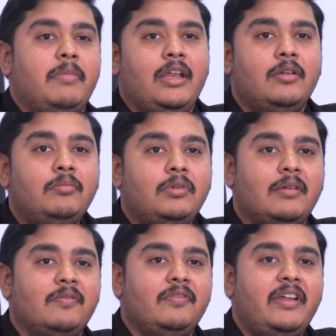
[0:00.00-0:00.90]
மேலும்
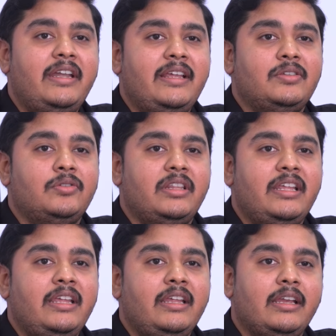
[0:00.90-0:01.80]
நம் வீட்டை
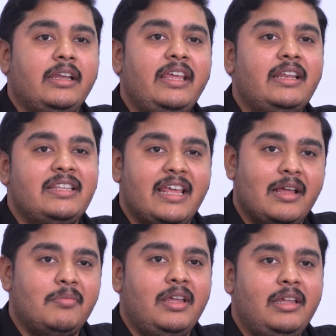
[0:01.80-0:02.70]
சுற்றி நீர்
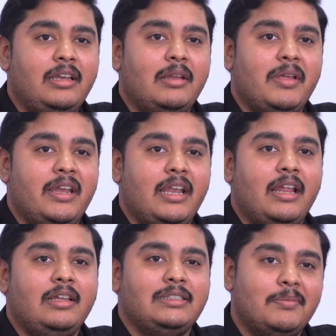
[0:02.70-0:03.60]
சேராமல் நம்ம
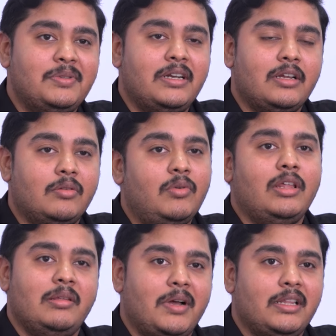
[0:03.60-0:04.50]
என்னெல்லாம் ஸ்டெப்ஸ் எடுக்கணுமோ
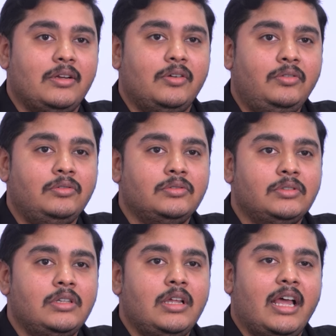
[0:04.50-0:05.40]
அதை பார்த்துக்கணும்
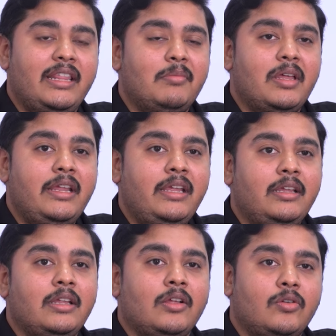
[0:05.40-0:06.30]
அதே மாதிரி
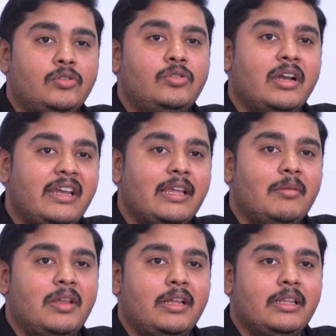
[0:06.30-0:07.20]
கொசு
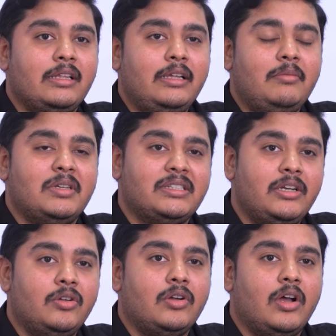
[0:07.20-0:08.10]
கடிக்காமல் இருக்கிறதுக்கு
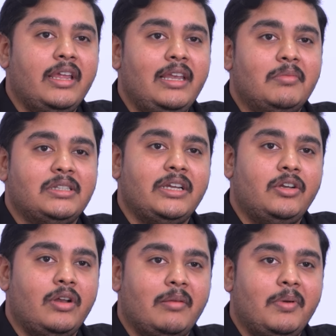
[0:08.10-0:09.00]
மஸ்கிட்டோ காயில்
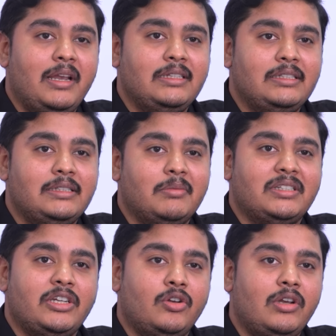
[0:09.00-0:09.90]
மஸ்கிட்டோ ரெப்பலன்ஸ்
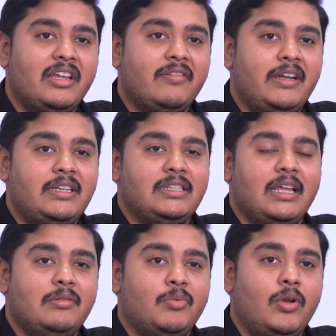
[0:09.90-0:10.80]
மஸ்கிட்டோ லிக்விட்ஸ்
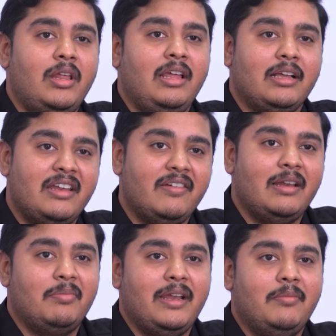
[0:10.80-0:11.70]
அது போல்
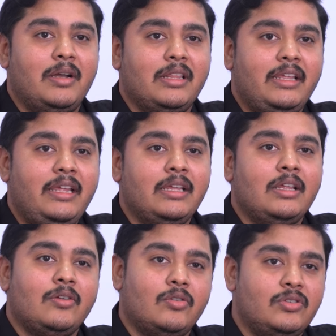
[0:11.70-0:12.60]
கருவிகளை பயன்படுத்தி
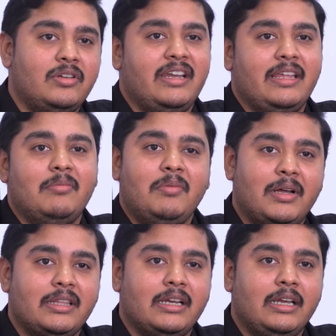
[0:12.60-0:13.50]
கொசு கடிக்காமல்
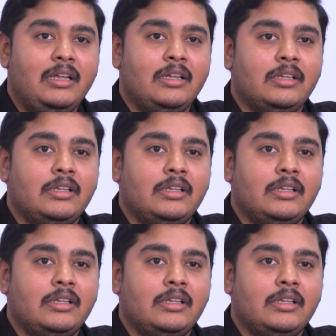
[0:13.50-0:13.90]
பார்த்துக்கலாம்